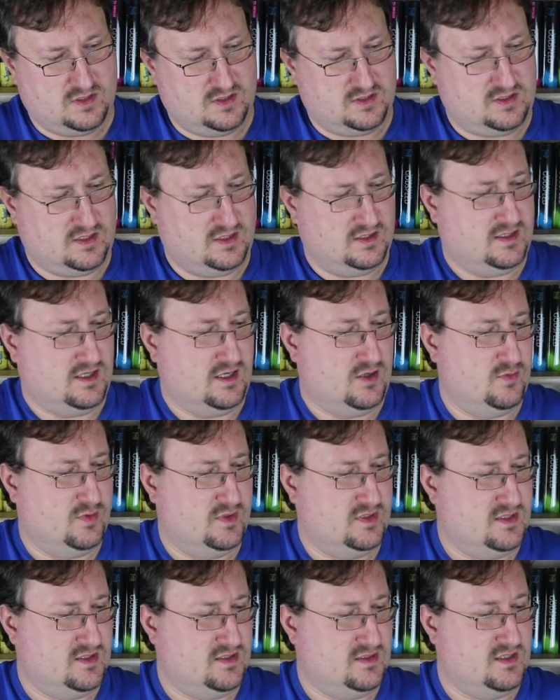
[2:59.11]
ist dann glaube
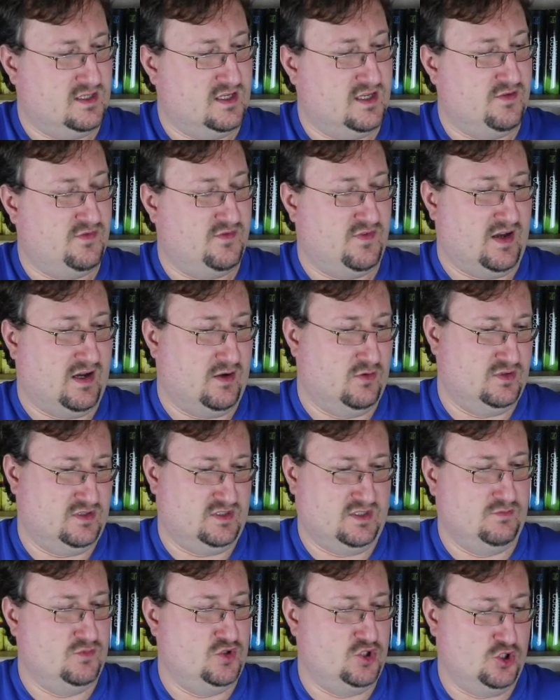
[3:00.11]
ich das Die Gefahr
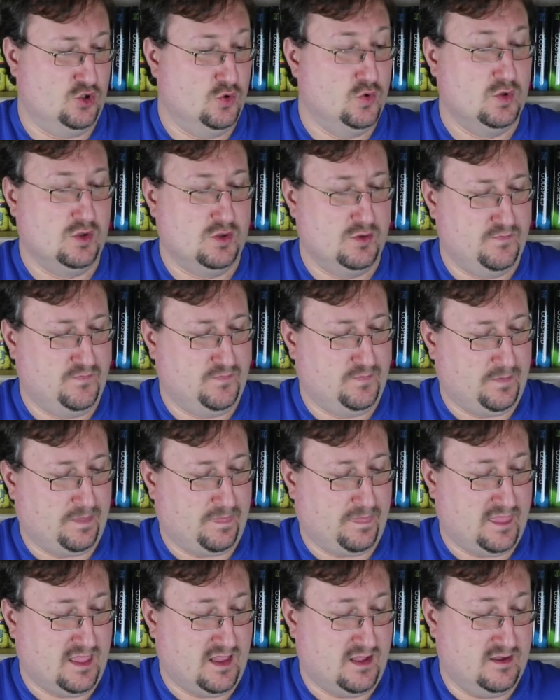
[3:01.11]
aus dem Dschungel.
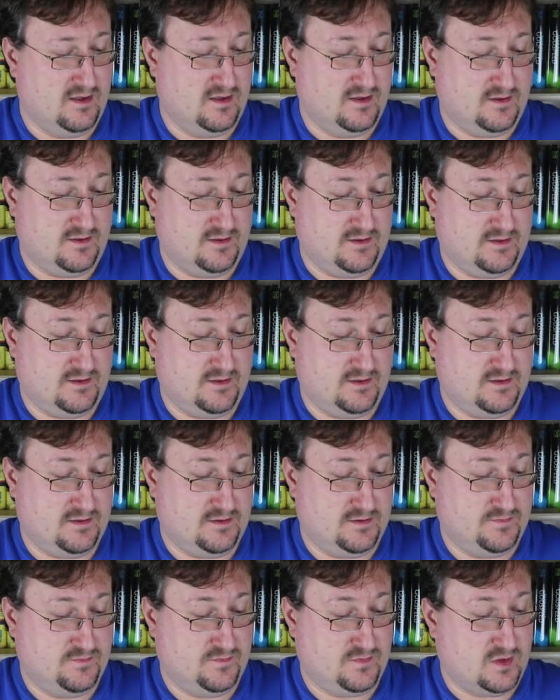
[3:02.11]

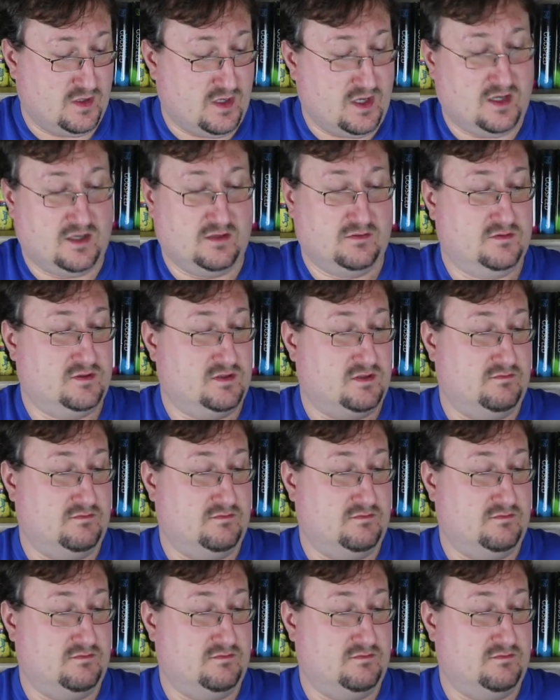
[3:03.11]
Äh, ja,